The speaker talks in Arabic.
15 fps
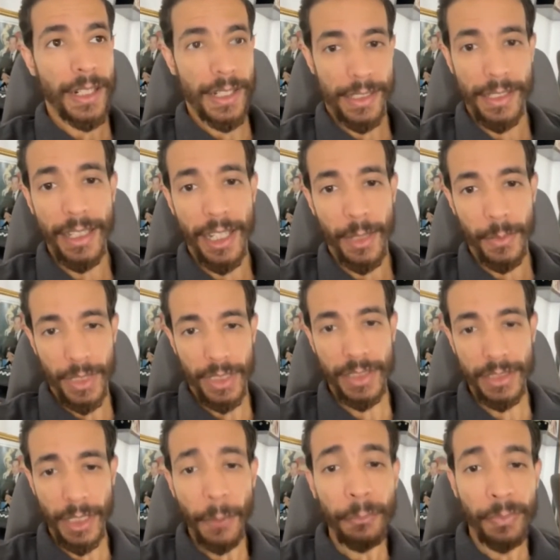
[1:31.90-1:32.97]
نصيحة من
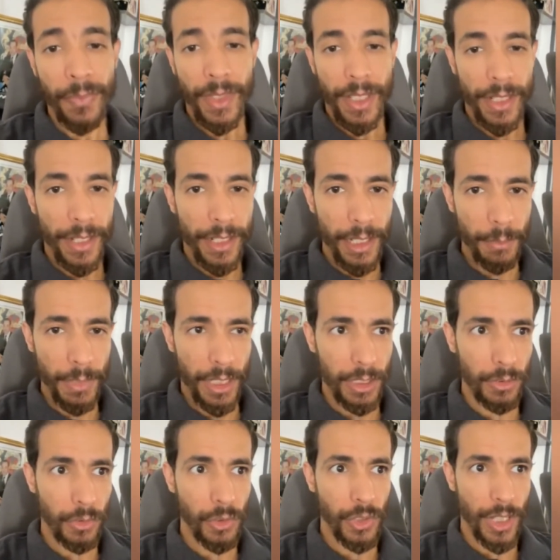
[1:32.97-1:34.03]
عندي اللي ما
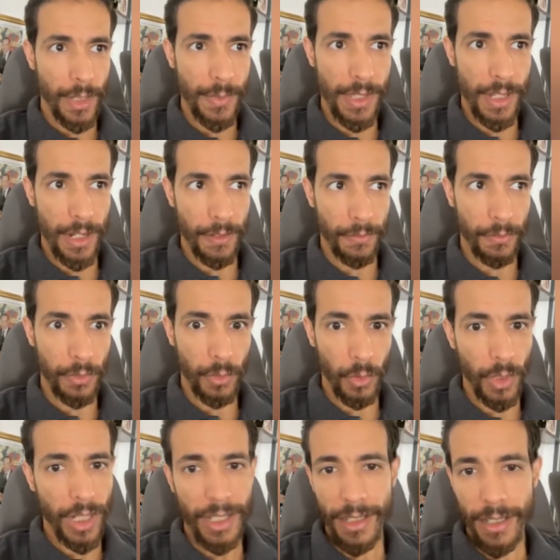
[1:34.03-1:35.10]
عندوش 5000
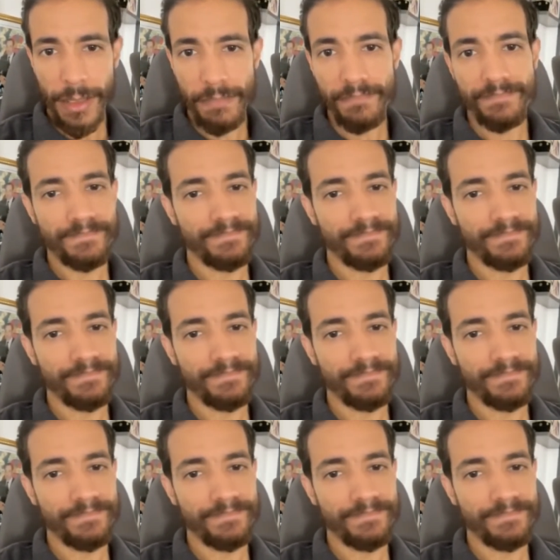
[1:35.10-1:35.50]
دولار